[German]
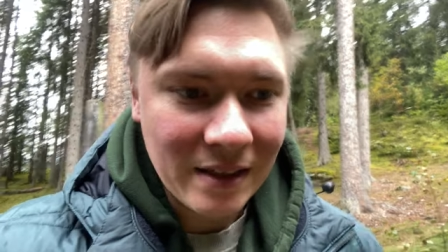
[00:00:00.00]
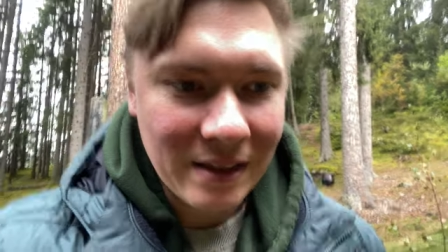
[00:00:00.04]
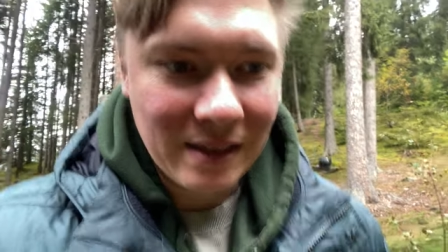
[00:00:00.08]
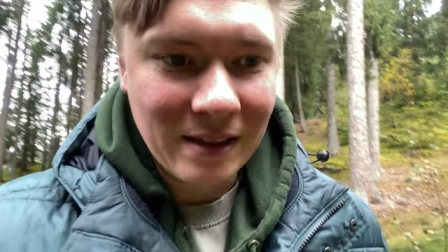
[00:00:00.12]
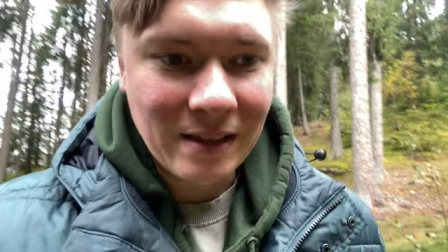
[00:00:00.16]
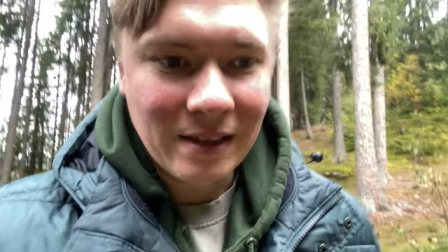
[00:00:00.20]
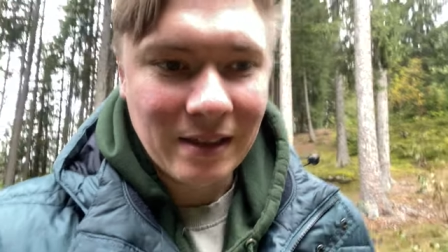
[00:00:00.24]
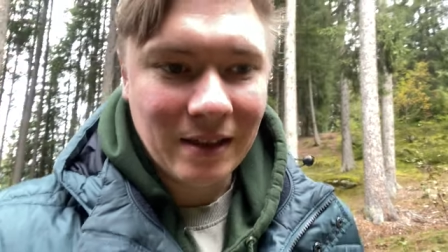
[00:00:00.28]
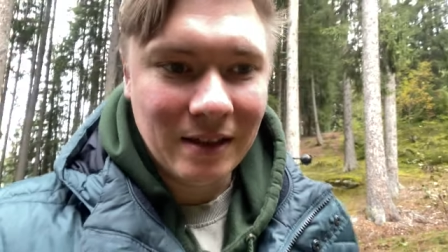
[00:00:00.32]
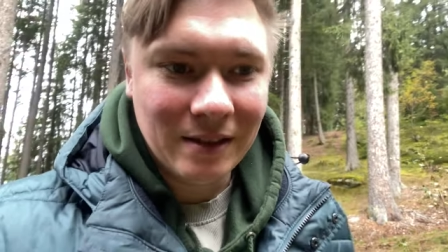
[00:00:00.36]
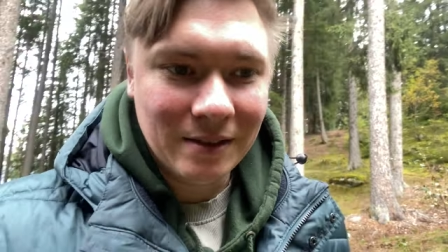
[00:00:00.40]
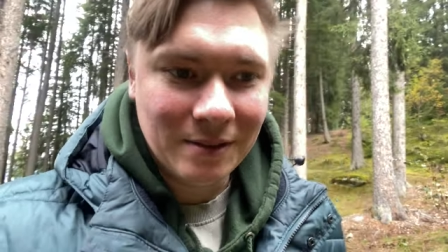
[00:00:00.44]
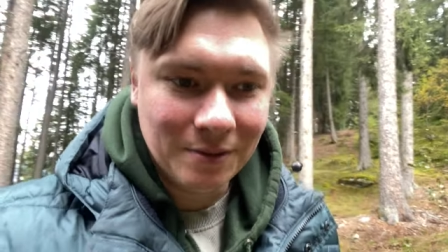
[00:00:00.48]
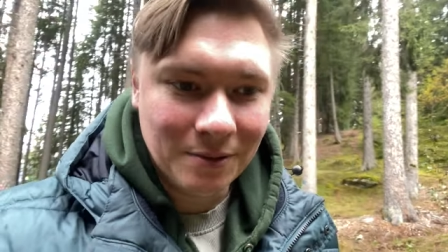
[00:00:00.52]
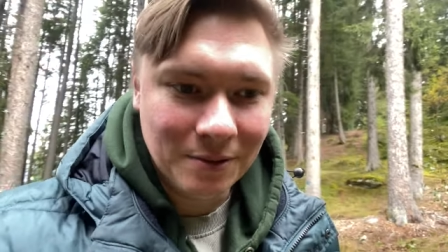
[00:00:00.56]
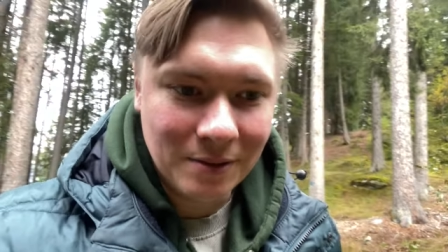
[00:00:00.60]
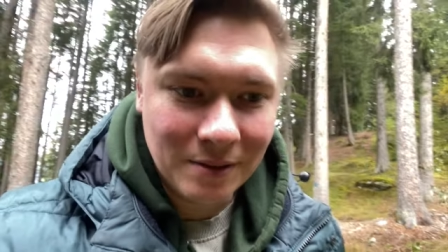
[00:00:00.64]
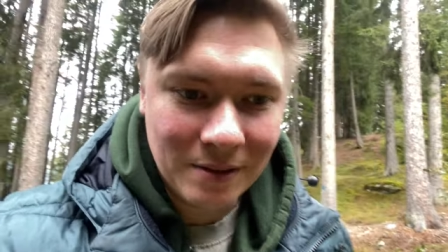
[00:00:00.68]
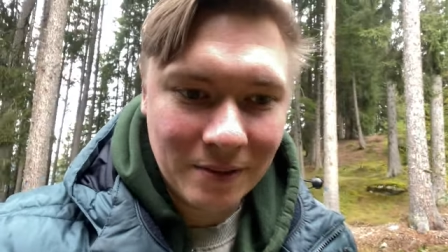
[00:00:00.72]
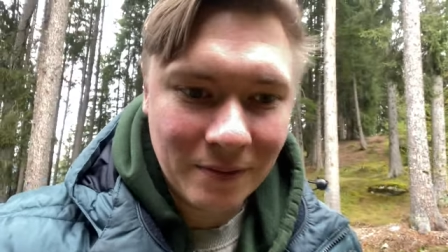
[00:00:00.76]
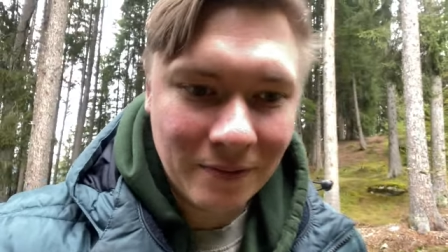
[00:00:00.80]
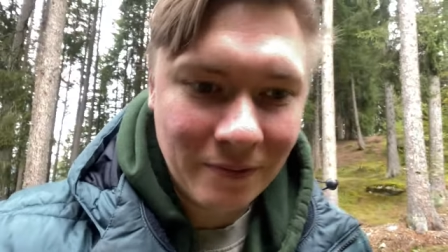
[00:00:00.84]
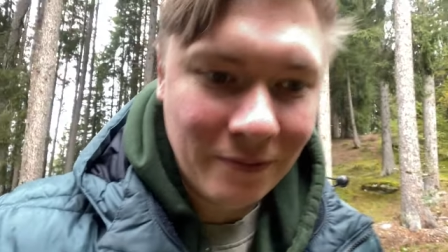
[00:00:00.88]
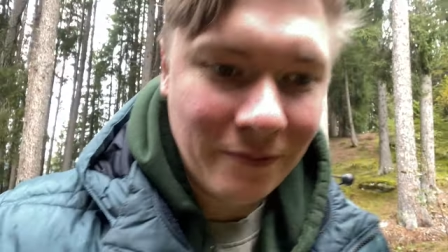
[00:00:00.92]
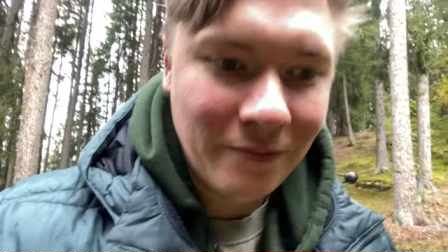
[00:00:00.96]
Ja, also
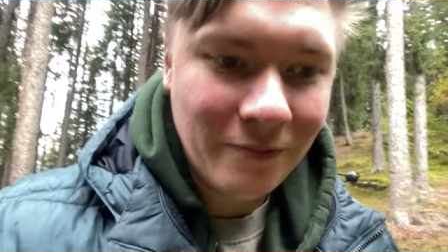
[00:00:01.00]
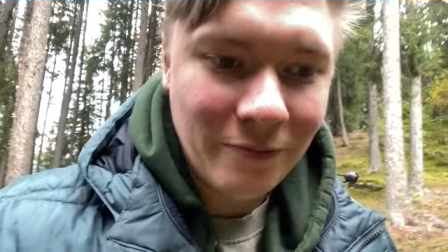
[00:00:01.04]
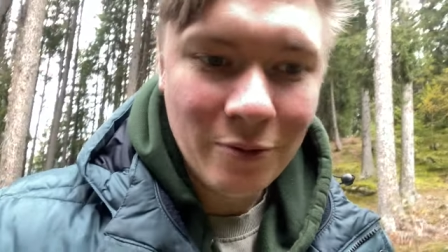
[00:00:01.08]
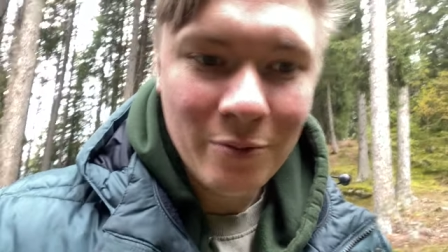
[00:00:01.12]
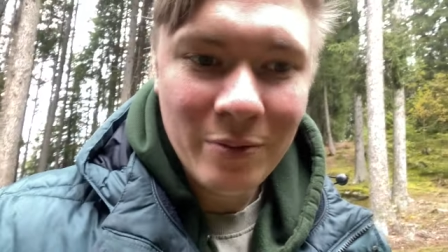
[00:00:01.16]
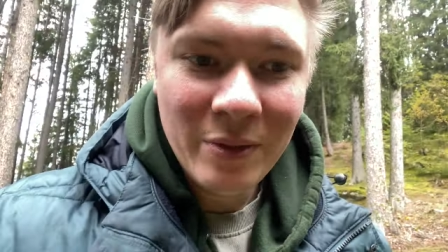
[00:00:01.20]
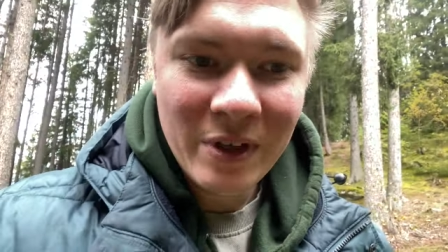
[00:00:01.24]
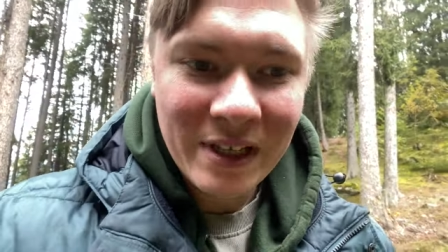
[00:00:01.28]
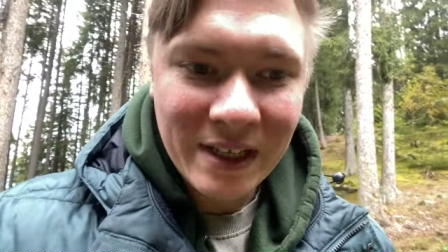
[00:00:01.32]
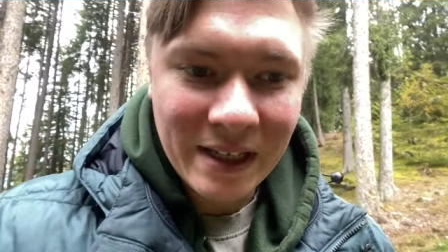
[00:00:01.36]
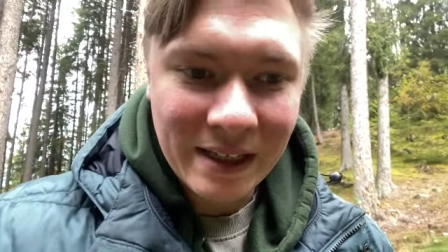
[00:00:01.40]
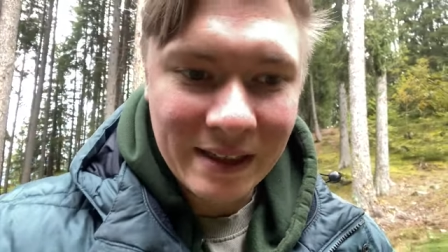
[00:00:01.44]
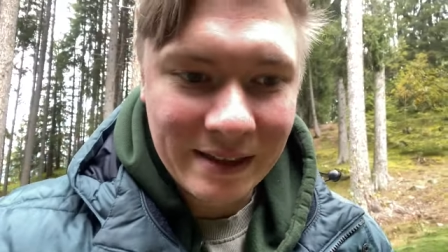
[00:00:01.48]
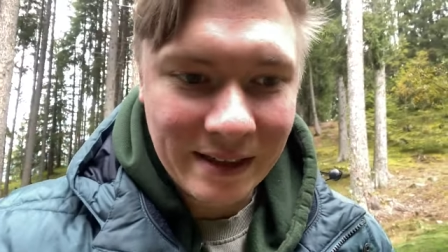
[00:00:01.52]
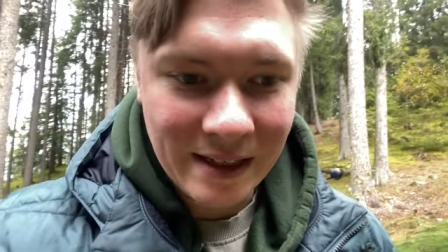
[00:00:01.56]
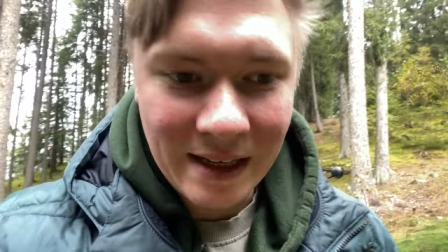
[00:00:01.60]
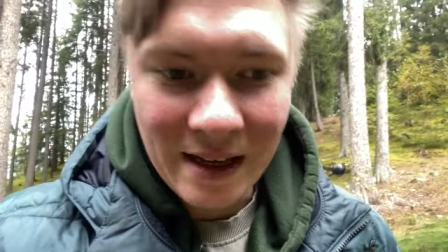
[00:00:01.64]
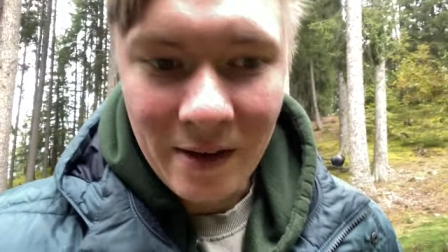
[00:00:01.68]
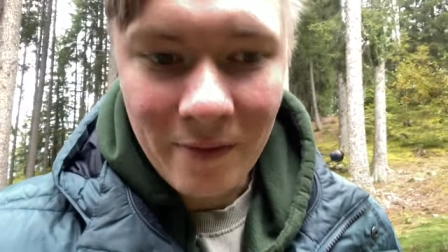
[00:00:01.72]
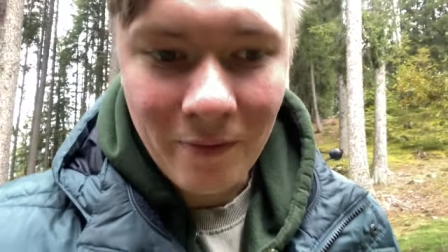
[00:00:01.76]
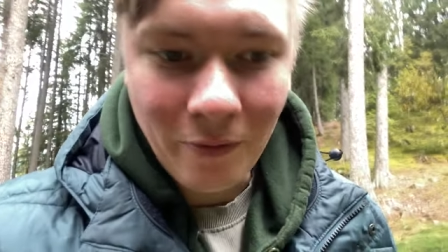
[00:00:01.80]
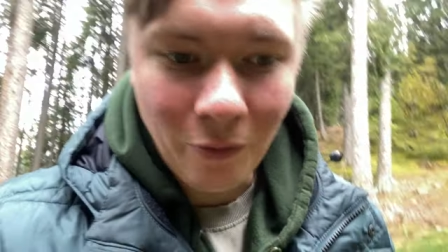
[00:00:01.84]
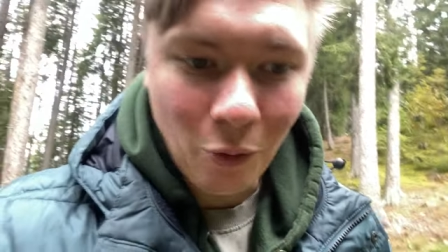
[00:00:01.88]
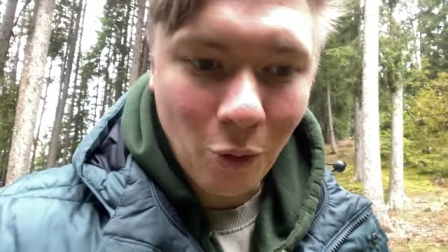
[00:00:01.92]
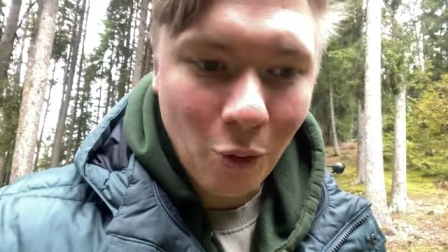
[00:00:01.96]
ich fühle mich hier
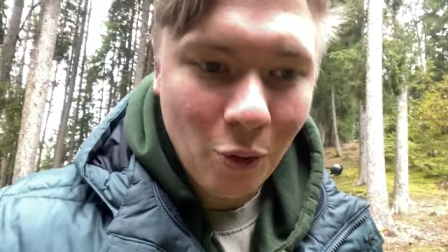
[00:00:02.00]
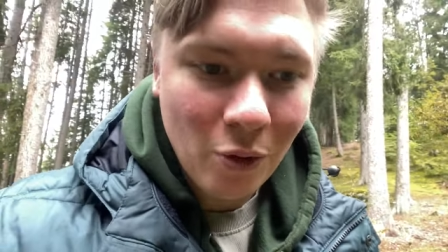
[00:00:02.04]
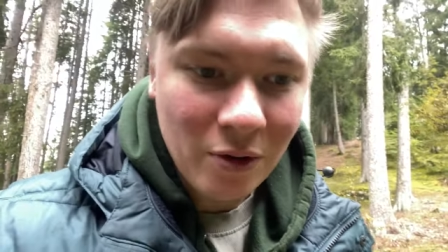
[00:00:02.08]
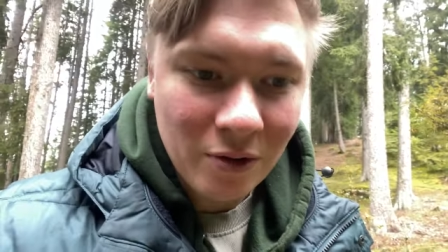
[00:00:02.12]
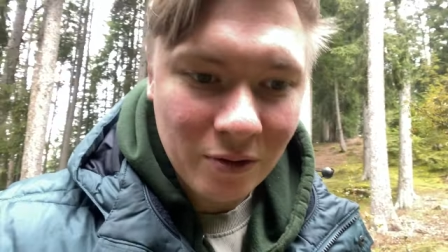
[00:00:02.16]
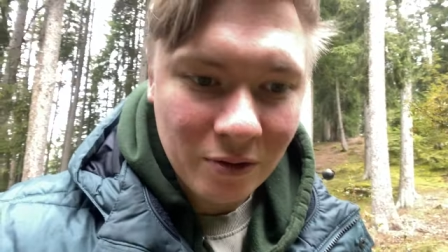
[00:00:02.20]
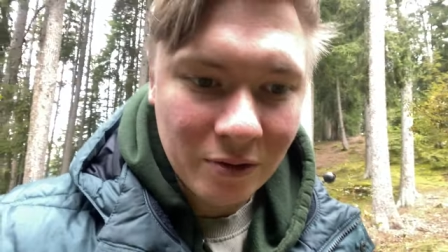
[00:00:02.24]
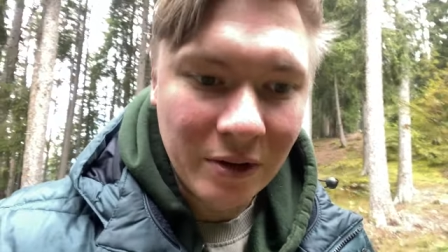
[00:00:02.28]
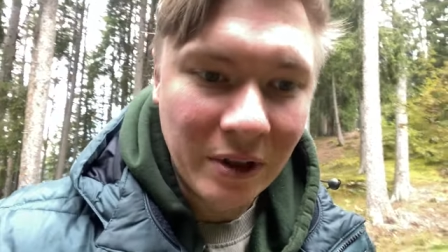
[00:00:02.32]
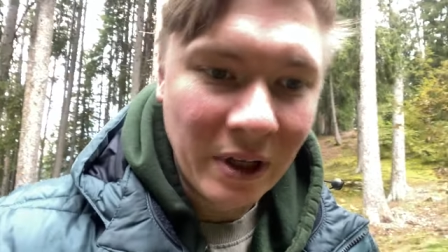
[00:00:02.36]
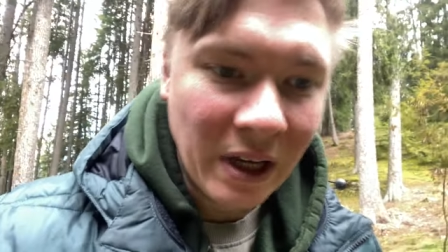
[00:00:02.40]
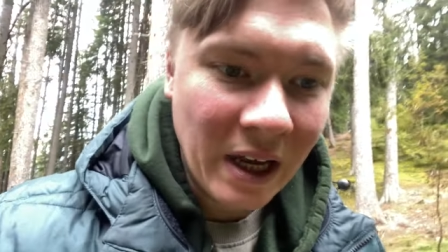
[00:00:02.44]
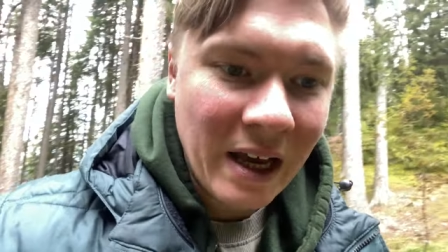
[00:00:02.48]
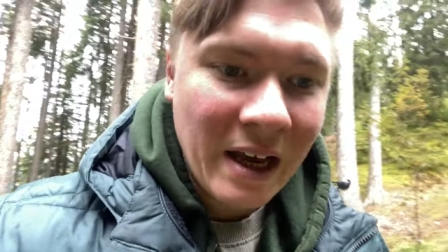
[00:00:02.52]
sehr wohl und